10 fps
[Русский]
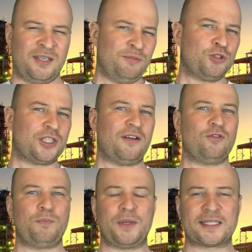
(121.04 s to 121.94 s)
И мы уже
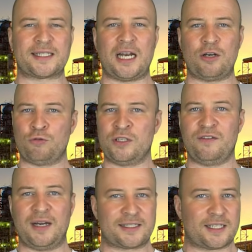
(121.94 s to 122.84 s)
давно перестали
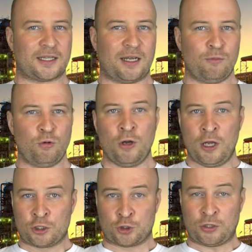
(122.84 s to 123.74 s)
удивляться тому,
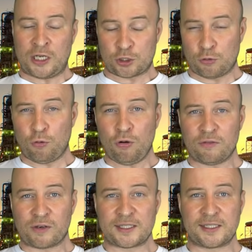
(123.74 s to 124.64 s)
что наш
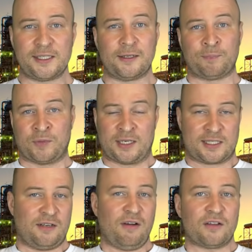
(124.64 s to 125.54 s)
Лукойл в России
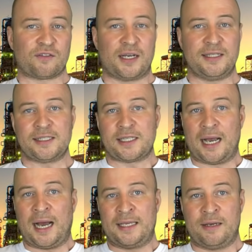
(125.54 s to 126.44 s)
разливают в
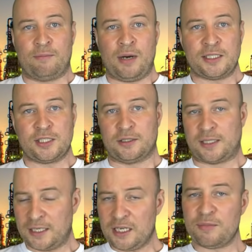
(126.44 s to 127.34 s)
канистры IM а масел
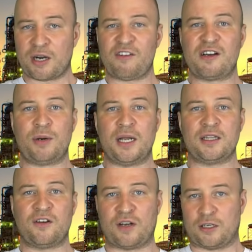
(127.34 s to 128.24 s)
таких мировых
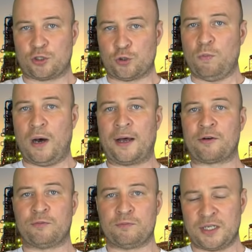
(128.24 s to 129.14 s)
брендов, как
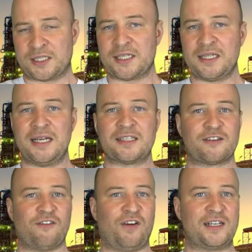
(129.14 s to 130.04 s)
Subaru, Mercedes,
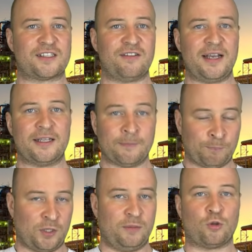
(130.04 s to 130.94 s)
Volkswagen
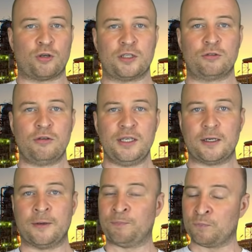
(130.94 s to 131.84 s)
и многих
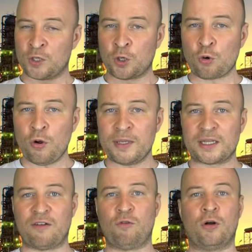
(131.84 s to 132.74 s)
других – Кроме
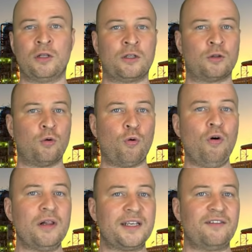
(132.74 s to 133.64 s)
того,
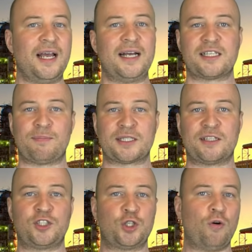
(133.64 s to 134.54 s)
Лукойл является
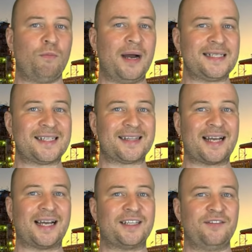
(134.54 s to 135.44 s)
поставщиком масел
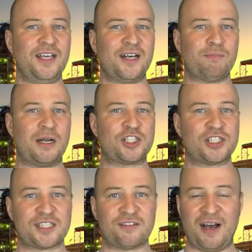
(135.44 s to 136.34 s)
на конвейер
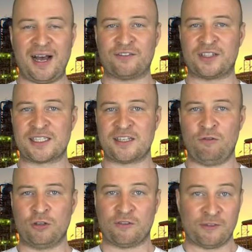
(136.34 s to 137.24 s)
большинства
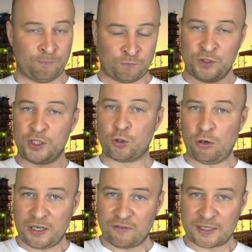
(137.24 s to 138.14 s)
автозаводов не
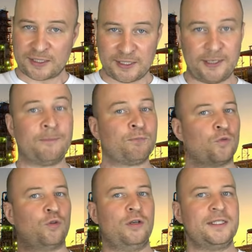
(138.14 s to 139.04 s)
только в России,
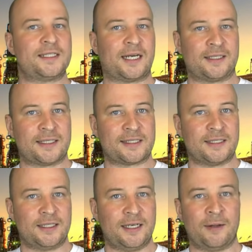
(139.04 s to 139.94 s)
но и стран
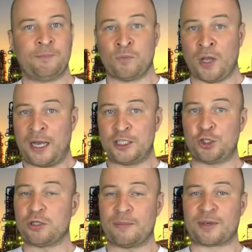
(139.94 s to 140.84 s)
СНГ. А
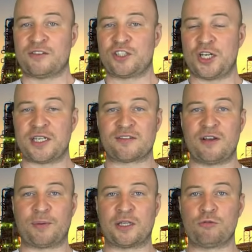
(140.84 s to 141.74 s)
еще для продвижения
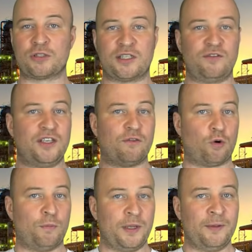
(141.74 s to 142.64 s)
своей продукции в
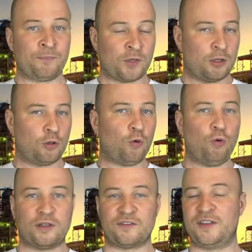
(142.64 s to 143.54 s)
Европе
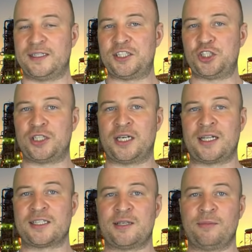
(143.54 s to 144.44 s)
Лукойл в
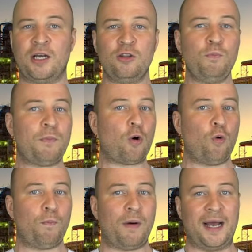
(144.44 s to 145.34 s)
2013 году
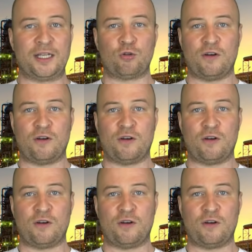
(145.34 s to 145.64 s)
покупает